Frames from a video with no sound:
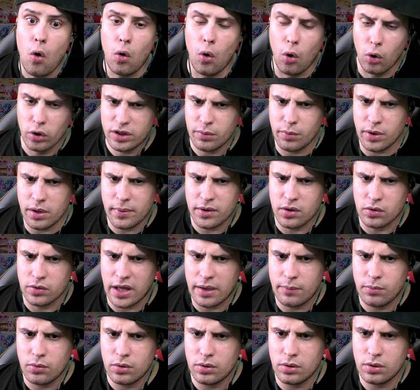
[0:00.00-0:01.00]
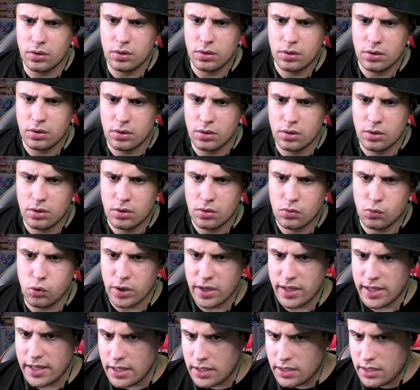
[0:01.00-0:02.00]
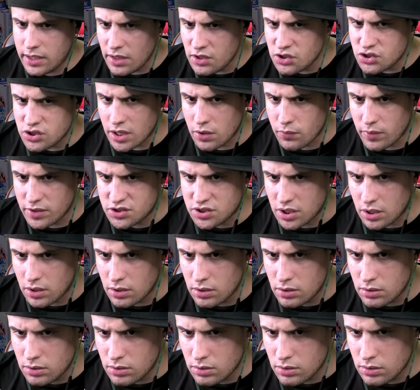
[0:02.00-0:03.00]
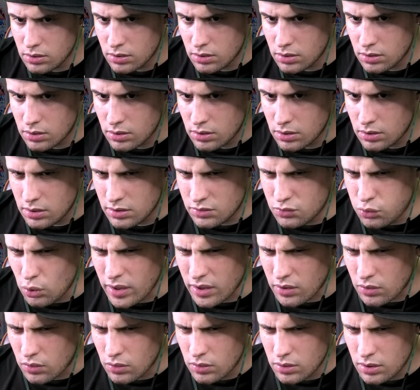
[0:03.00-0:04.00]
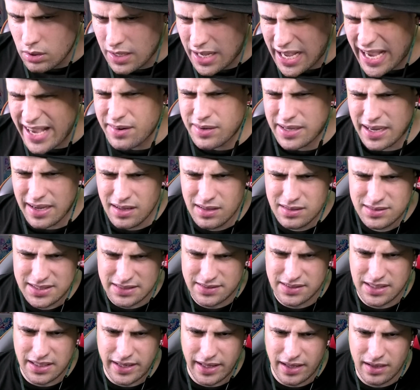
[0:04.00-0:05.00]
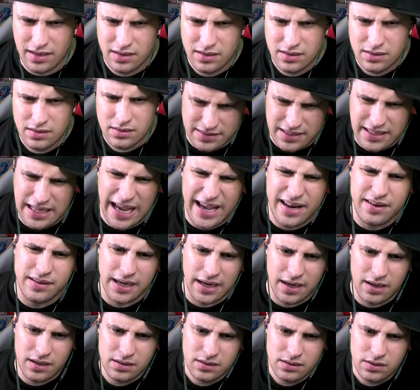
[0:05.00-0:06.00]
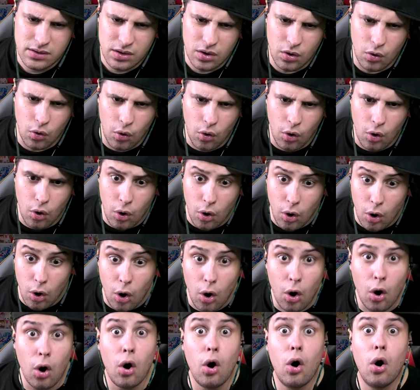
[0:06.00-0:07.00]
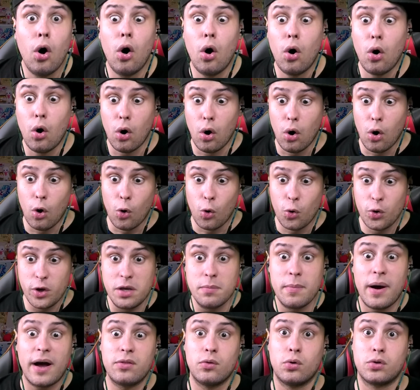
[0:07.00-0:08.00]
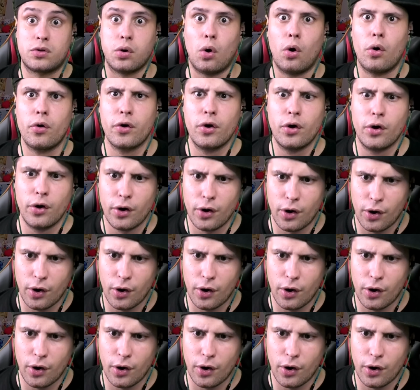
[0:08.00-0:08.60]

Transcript: お、でも今のだいぶ、これいけんじゃね、ワンチャン。どうなの、入るか、さすがに。さすがに入るか。おお、今の取る。